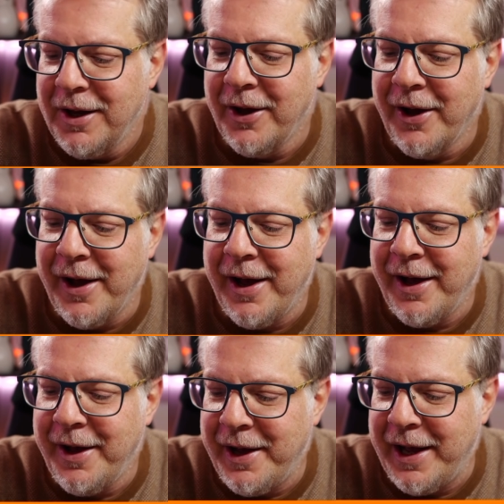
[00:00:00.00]

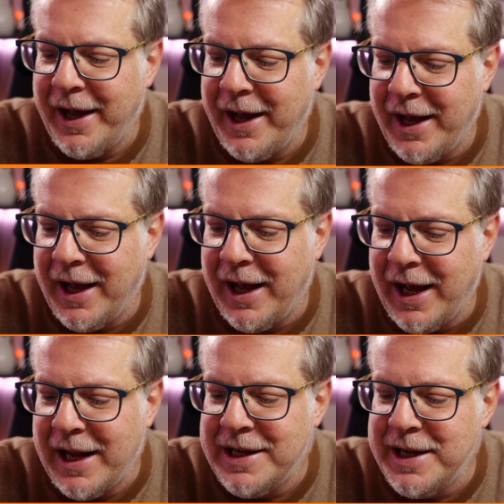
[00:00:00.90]
Euh,
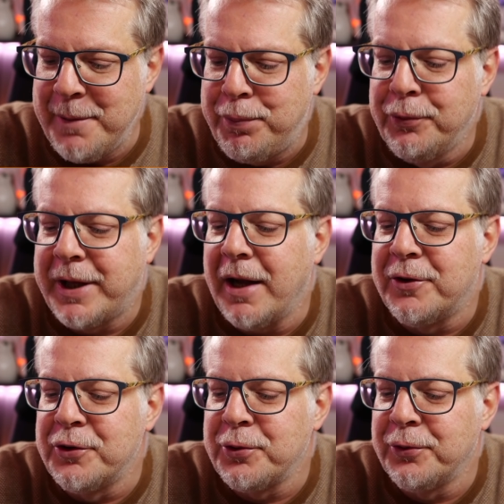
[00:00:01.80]
elle n'est plus
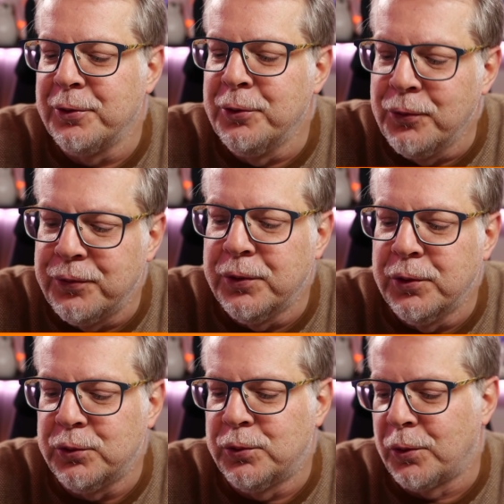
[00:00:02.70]
quelque chose de
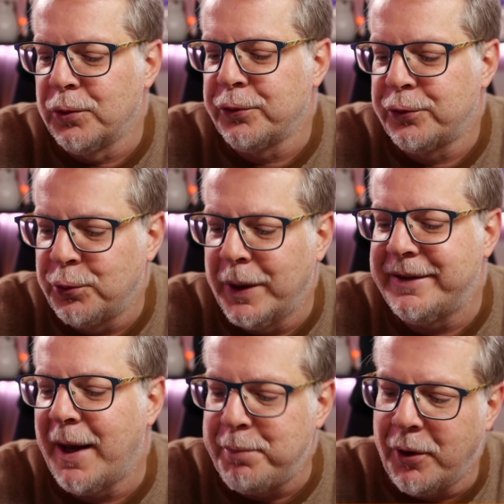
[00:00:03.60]
nouveau où on
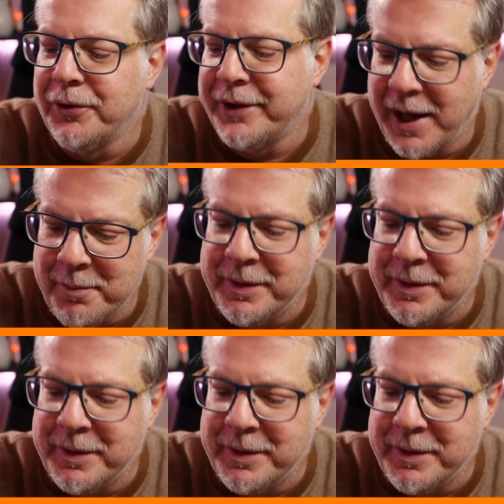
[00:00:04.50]
souhaite apprendre et à